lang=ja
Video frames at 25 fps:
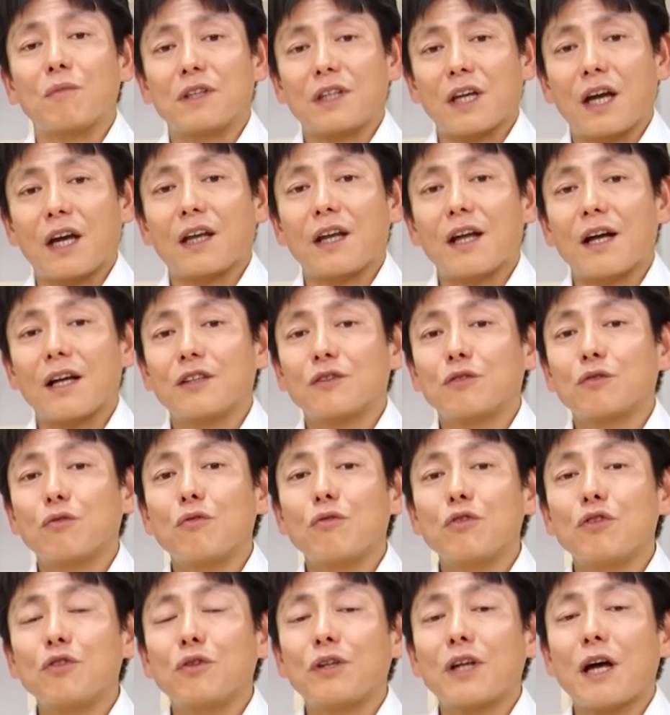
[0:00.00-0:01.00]
うみたいな、
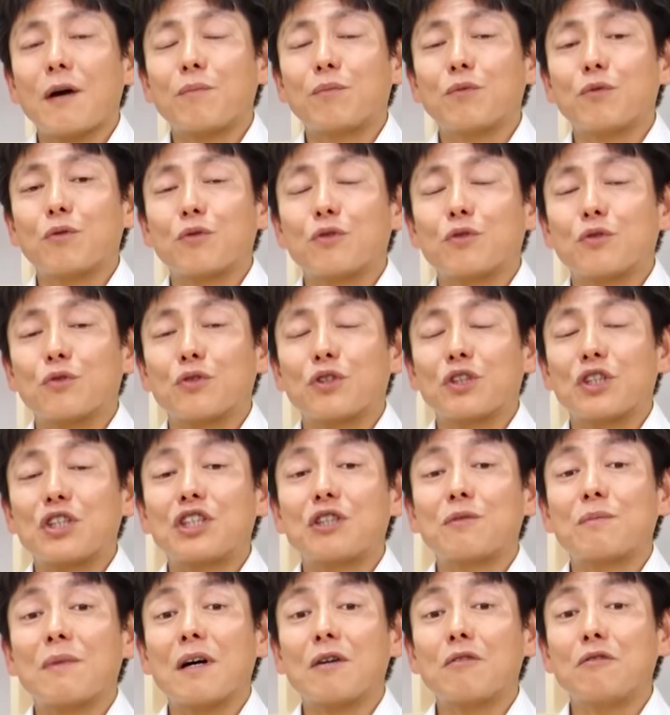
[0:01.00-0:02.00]
そういうようなアプローチをして
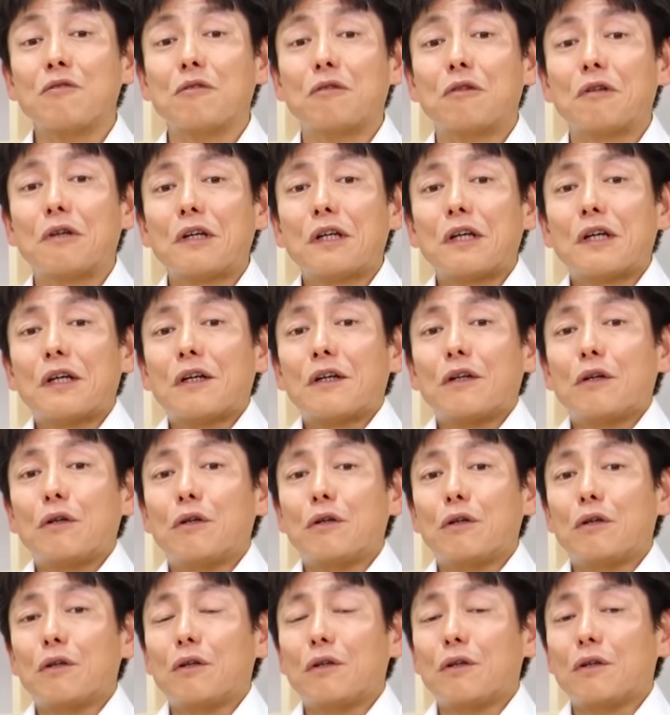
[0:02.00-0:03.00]
しまう、
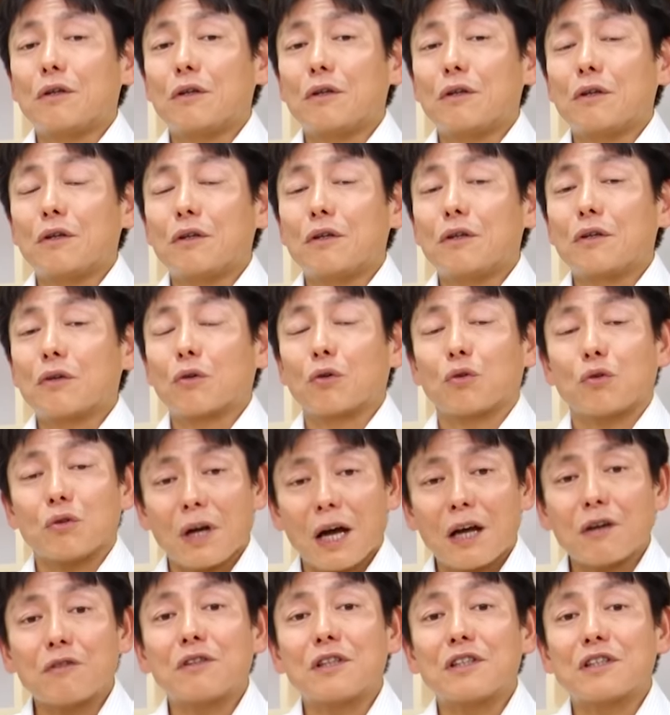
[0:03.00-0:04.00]
うこ
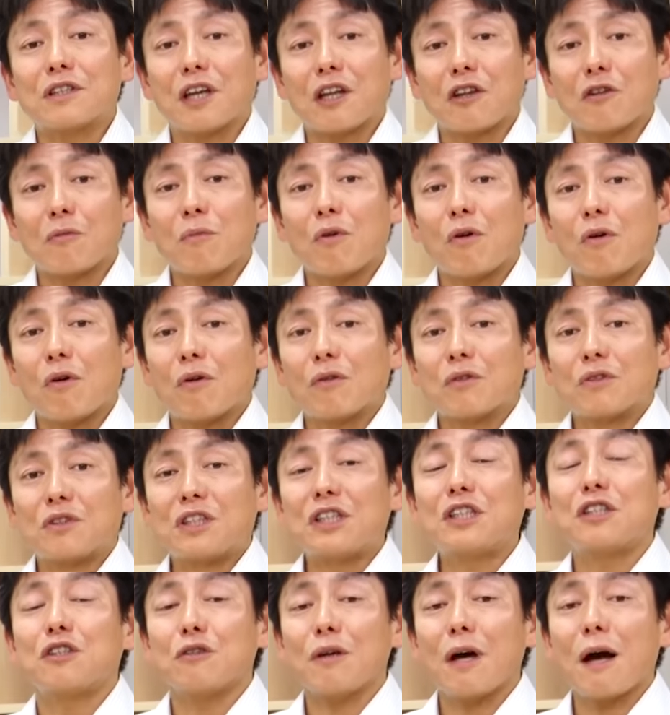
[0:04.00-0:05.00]
とがあるんですけれども、
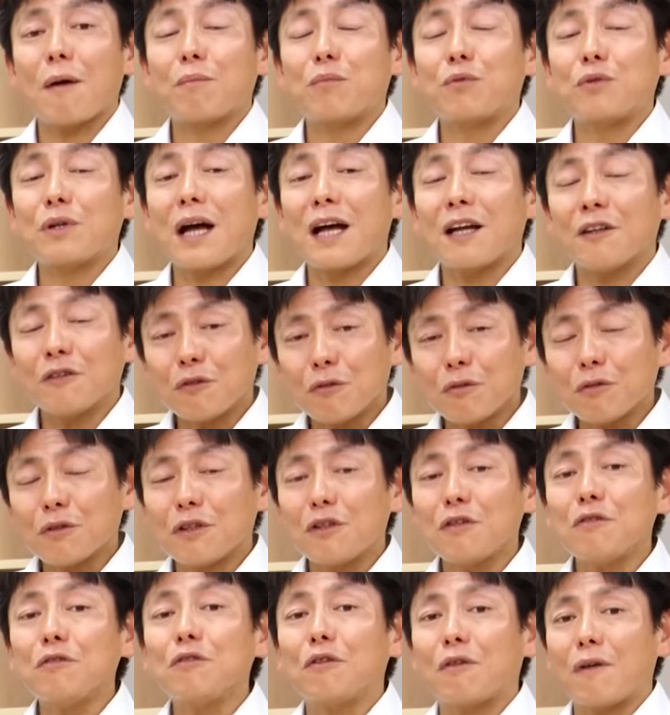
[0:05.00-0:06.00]
実は
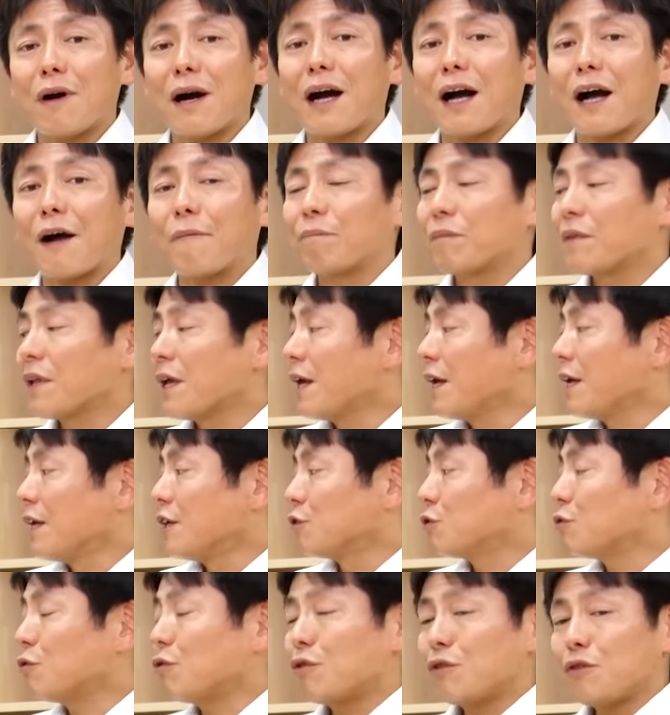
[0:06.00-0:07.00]
ブランドっていうのは
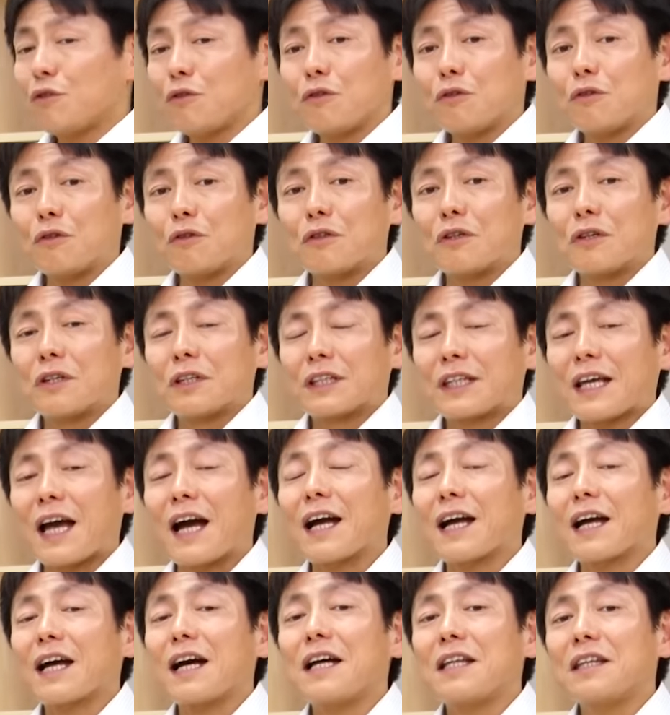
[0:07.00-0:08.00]
そういう
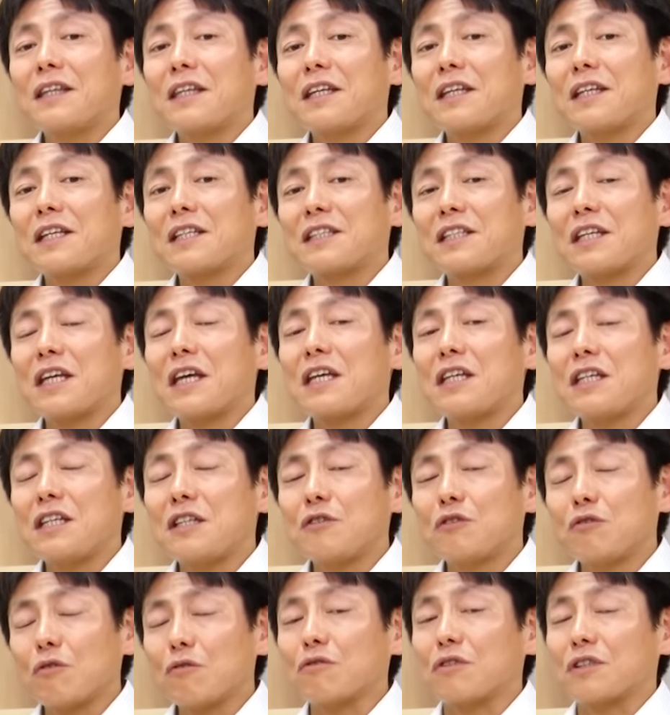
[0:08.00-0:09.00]
客観的な製
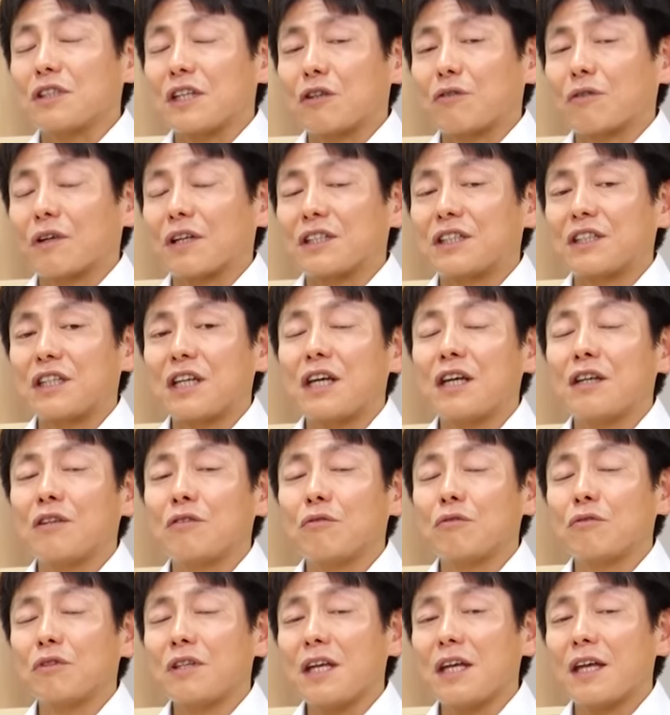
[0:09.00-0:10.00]
品属性とか性
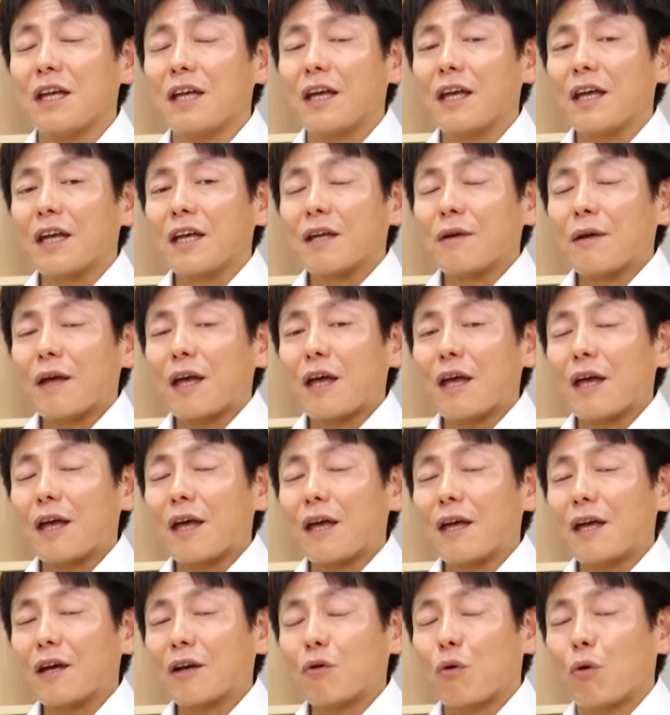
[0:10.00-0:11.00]
能で、
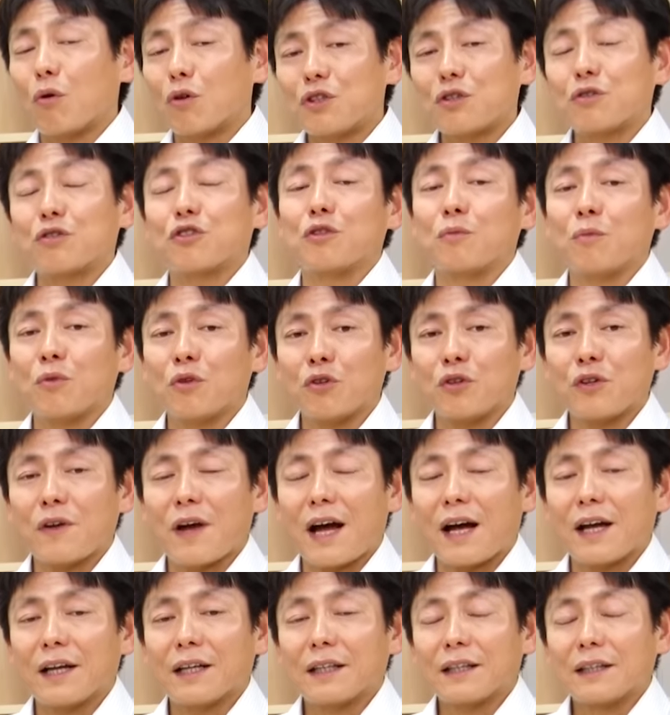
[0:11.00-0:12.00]
えー、構築するもの
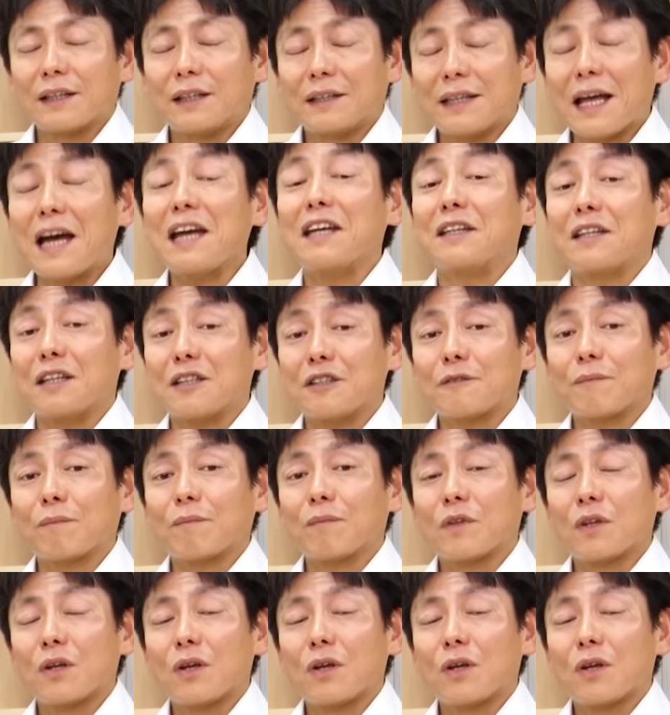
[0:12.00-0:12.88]
ではないんです。